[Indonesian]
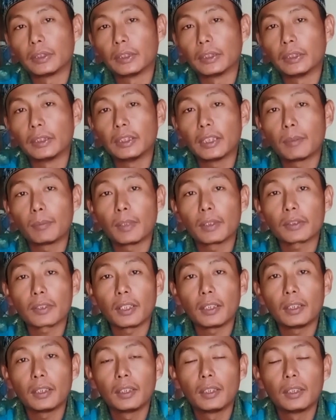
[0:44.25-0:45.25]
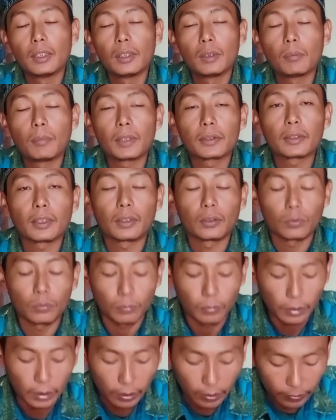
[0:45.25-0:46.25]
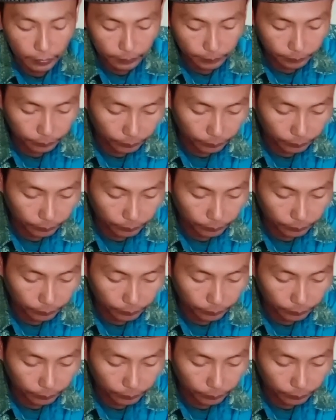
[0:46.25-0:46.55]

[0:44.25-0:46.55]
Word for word: Ini yang macan macan kumbang.